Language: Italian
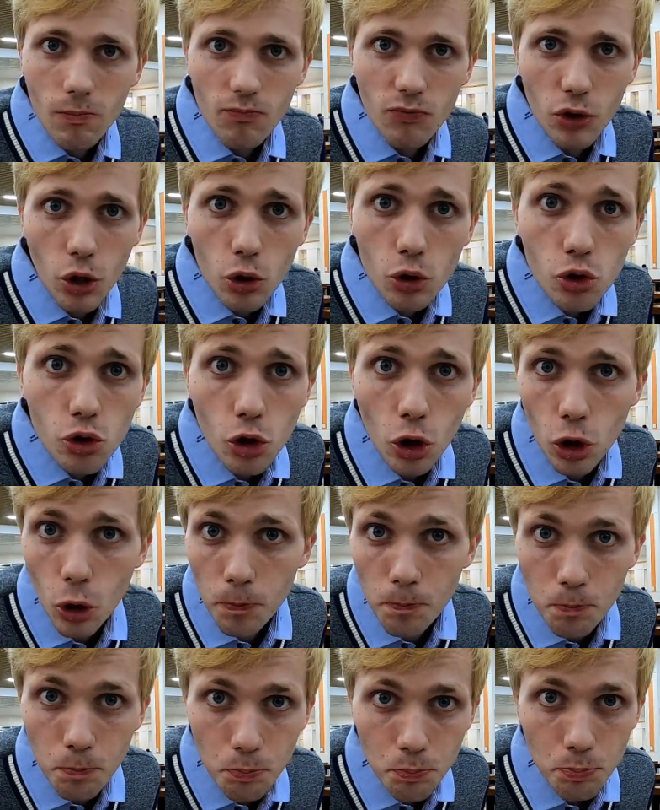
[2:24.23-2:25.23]
Non sono
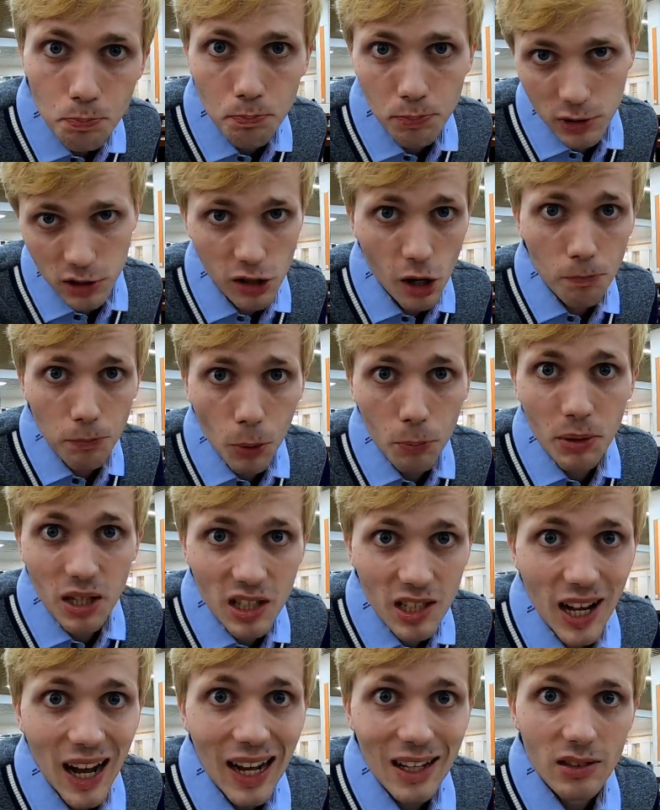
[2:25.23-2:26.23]
troppo
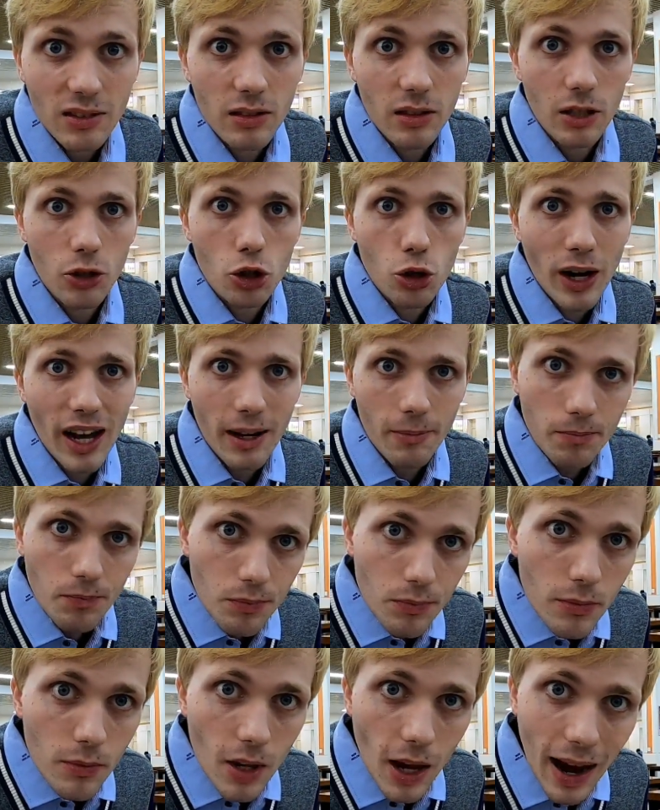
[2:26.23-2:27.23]
piccanti, cioè
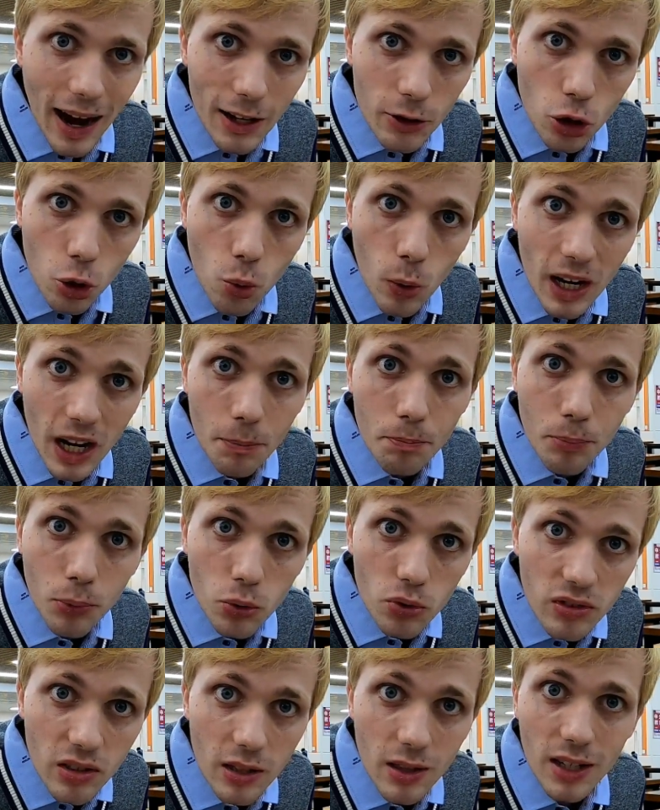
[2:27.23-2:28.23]
hanno quella
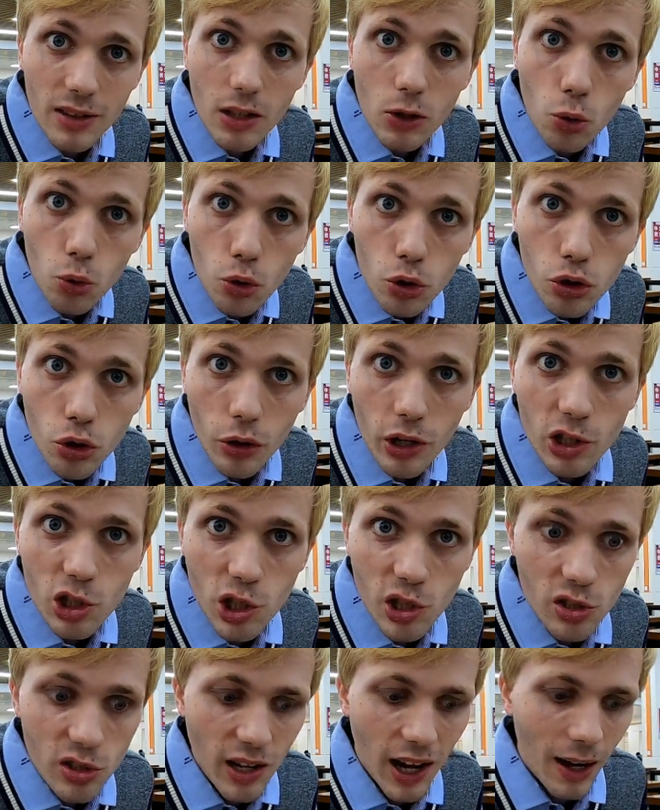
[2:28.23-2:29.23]
puntina di gusto che
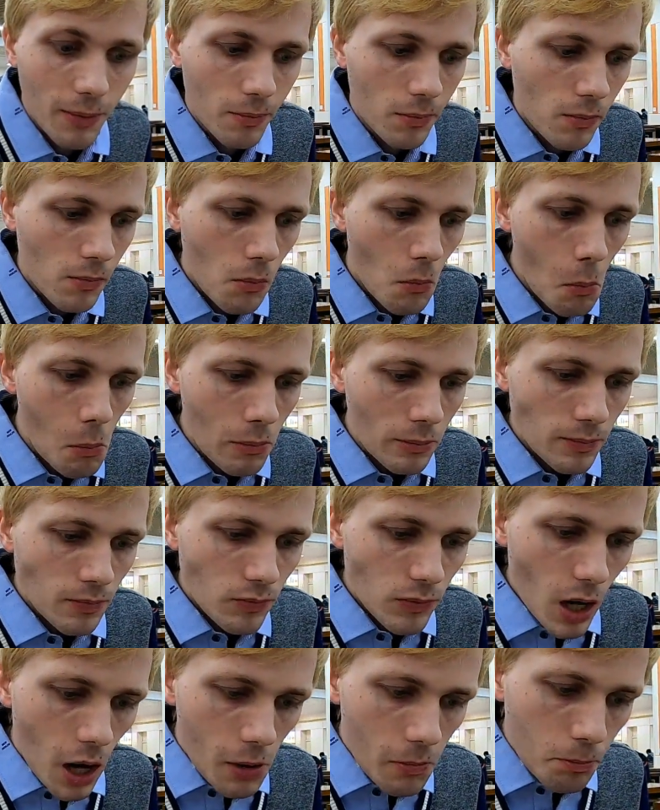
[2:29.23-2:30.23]
ci sta.
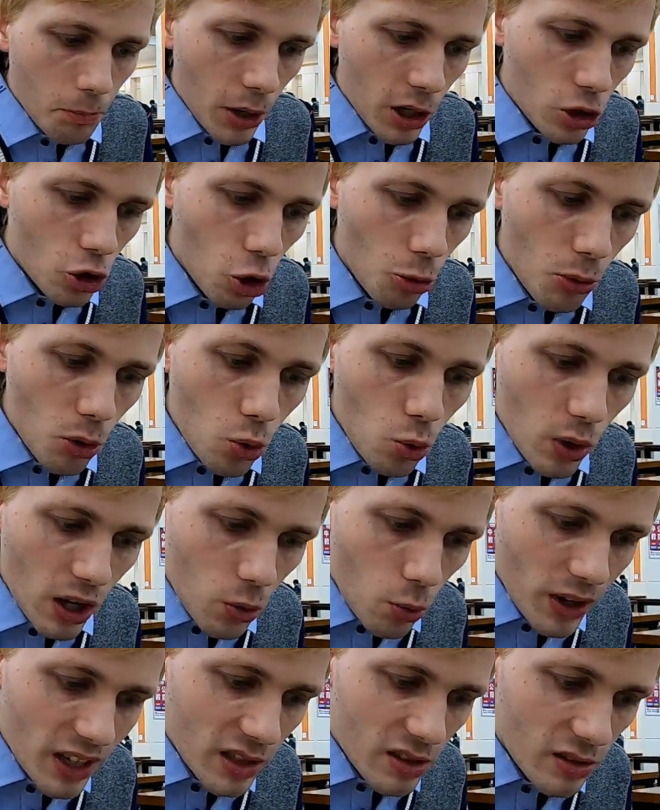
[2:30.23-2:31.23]
Poi
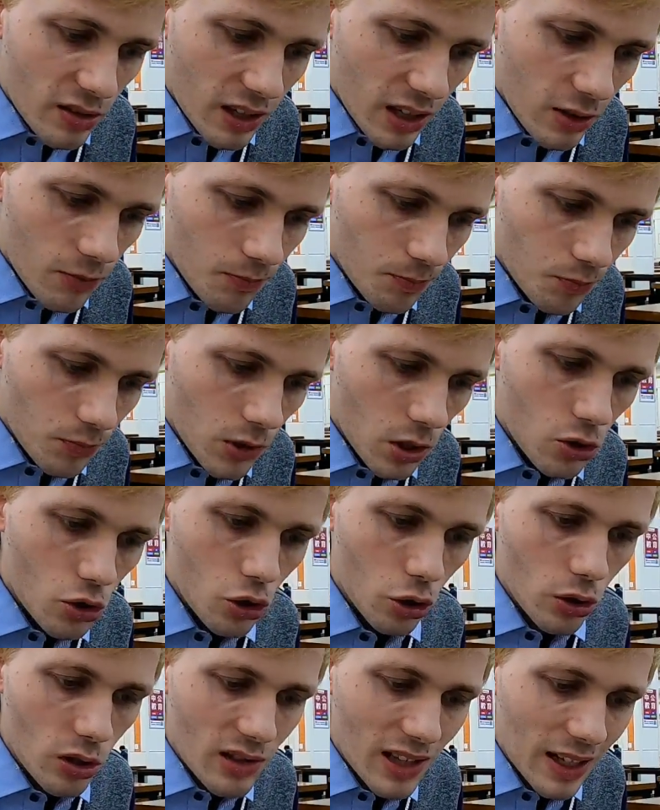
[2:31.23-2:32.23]
comunque queste
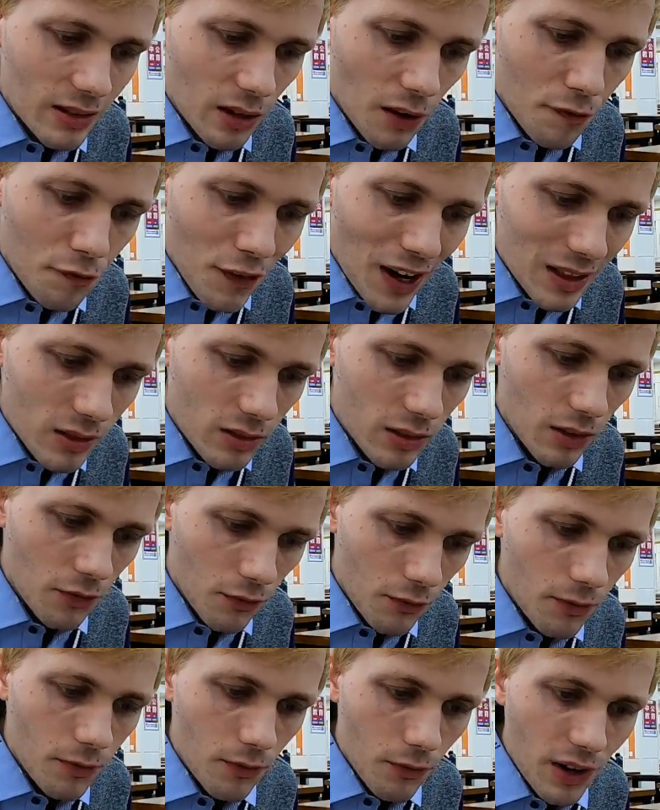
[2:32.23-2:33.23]
sono state fatte
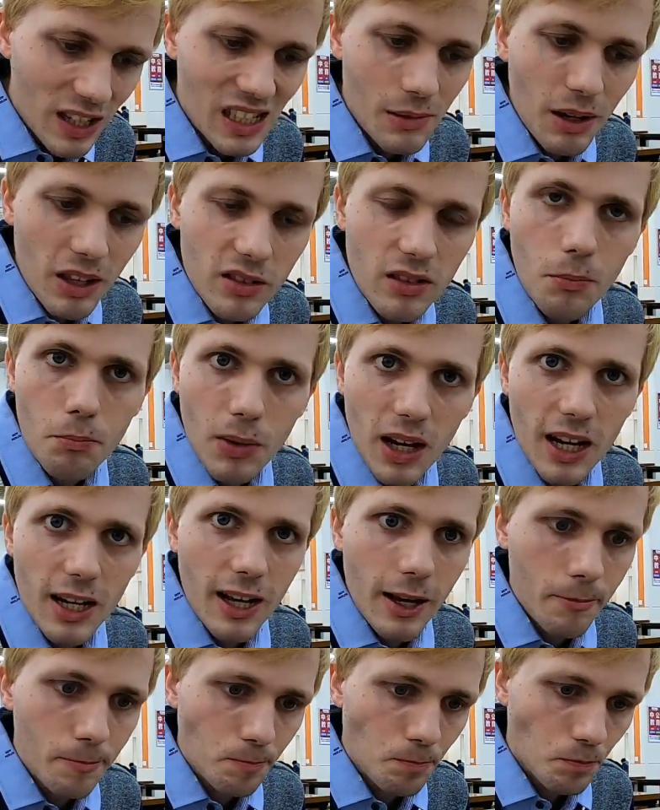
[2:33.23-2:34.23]
veramente
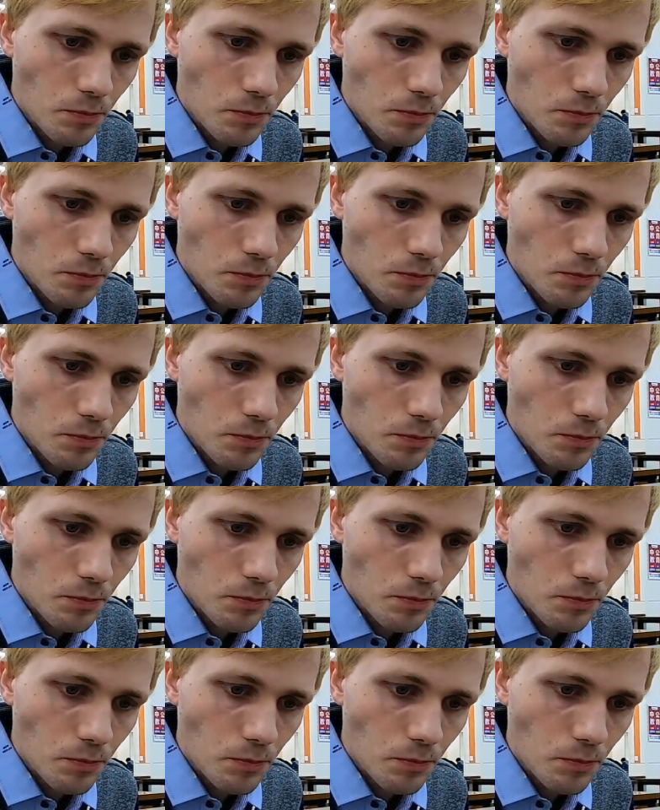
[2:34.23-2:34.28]
bene,